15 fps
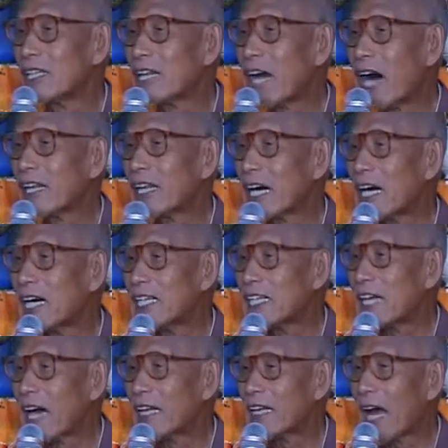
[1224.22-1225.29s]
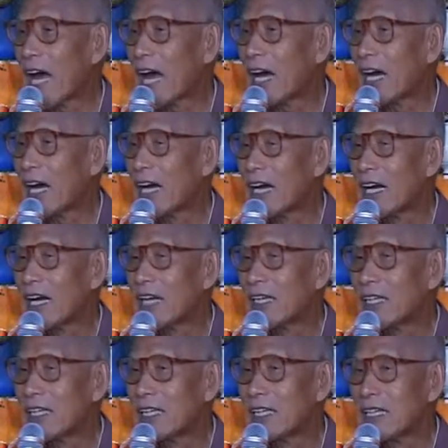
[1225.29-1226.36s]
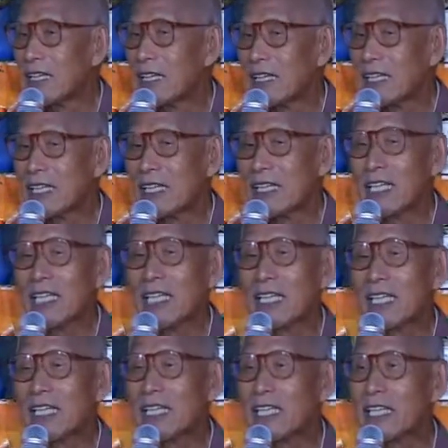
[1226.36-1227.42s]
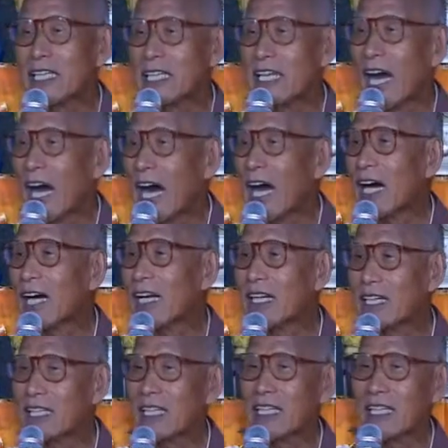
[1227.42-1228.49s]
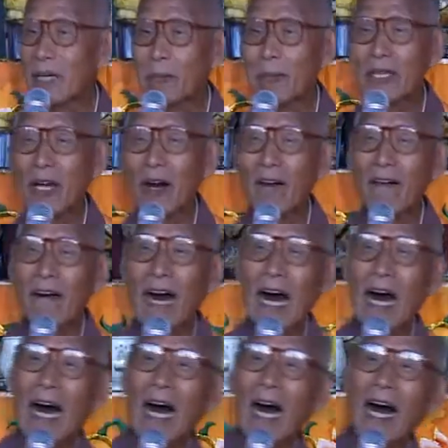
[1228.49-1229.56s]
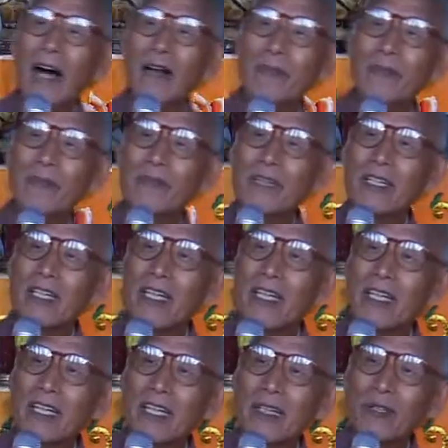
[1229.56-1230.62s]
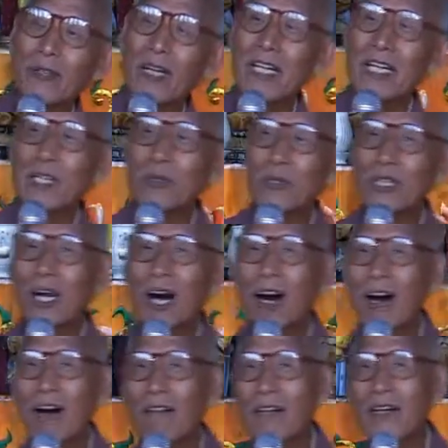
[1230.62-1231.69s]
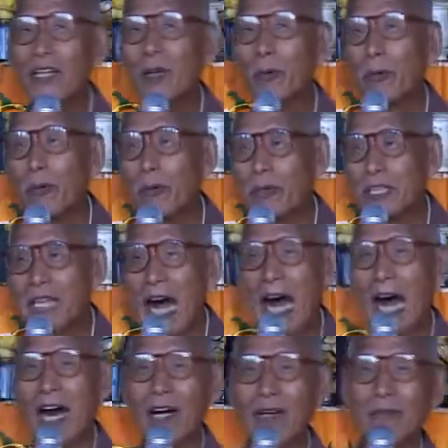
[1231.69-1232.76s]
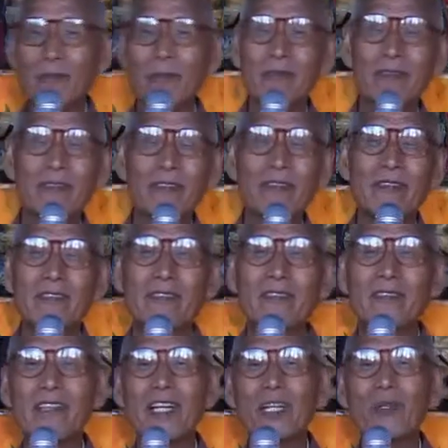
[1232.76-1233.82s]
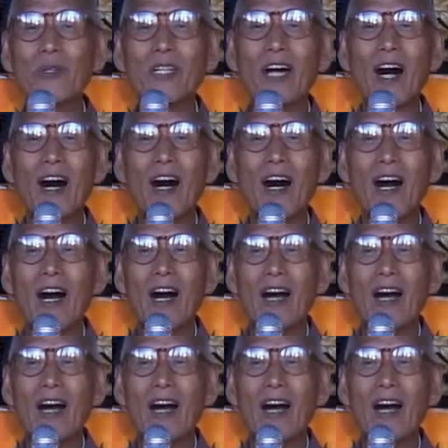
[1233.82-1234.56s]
讲的很简单，你去实行啊，实行不到啊，谁能做到？唯独菩萨能做到。